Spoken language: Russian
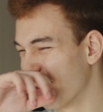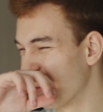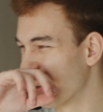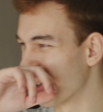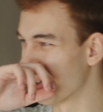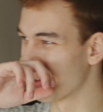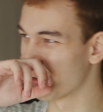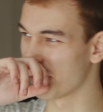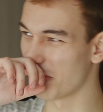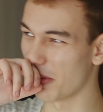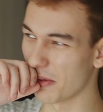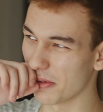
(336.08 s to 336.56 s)

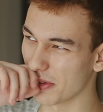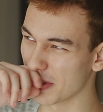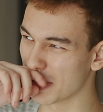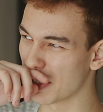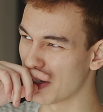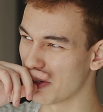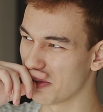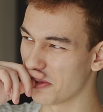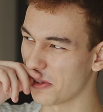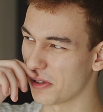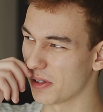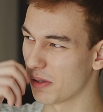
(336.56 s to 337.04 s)
Боже, вспомнил
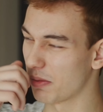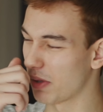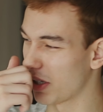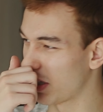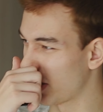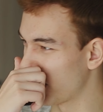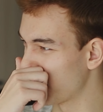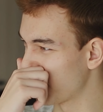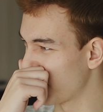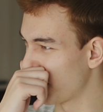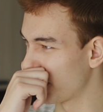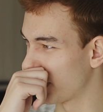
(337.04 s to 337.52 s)
телефоны.
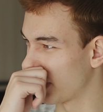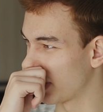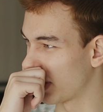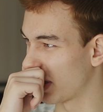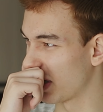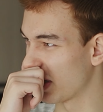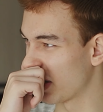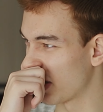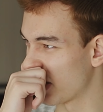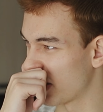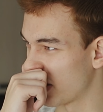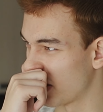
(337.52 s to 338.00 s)
Microsoft, это,
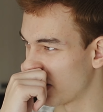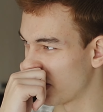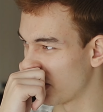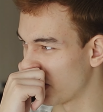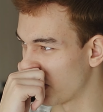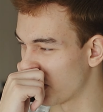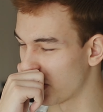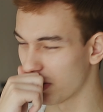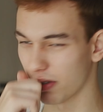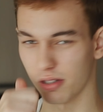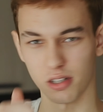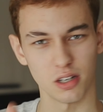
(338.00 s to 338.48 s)
конечно,
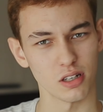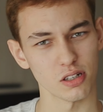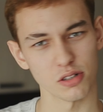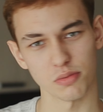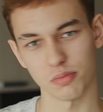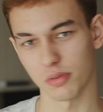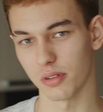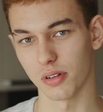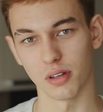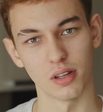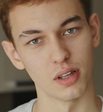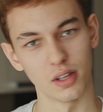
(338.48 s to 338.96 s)
тут еще кринж
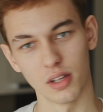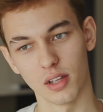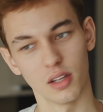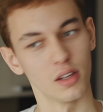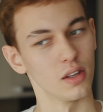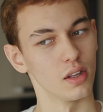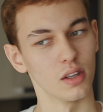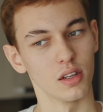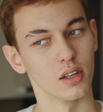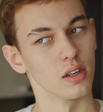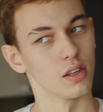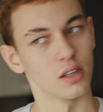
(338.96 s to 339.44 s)
был.
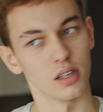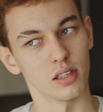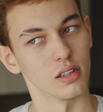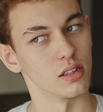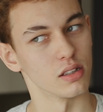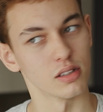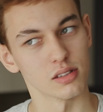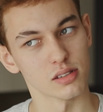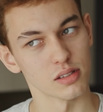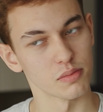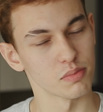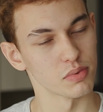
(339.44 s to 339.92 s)

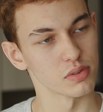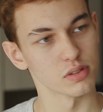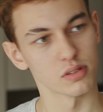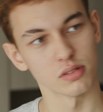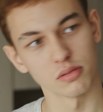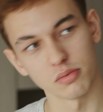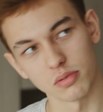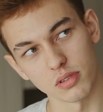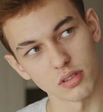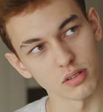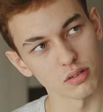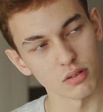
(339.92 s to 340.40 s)
Даже
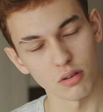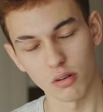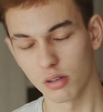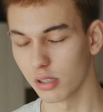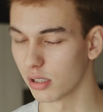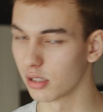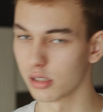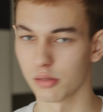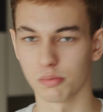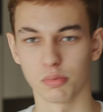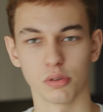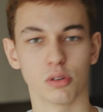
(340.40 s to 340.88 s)
записывал
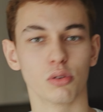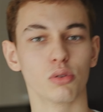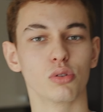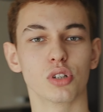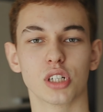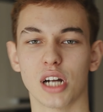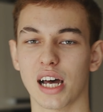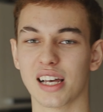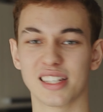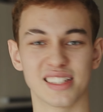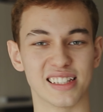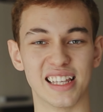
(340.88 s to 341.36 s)
ролик. Это было
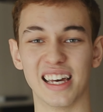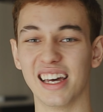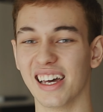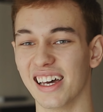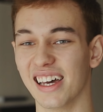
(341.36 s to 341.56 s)
ужасно.